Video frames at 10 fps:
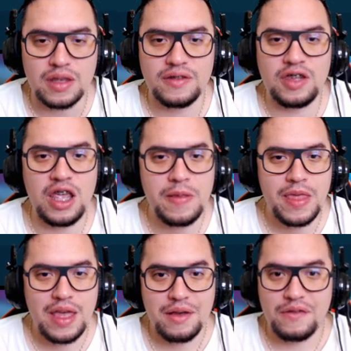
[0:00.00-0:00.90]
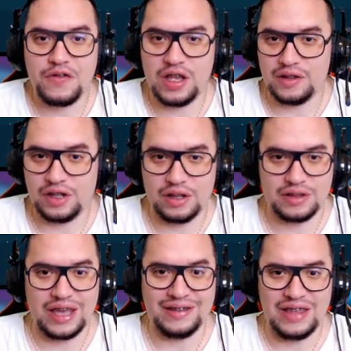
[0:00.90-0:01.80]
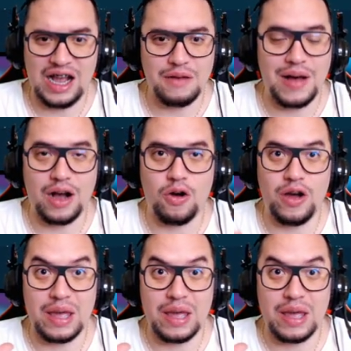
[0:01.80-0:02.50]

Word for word: Sí, fíjense, están abajo,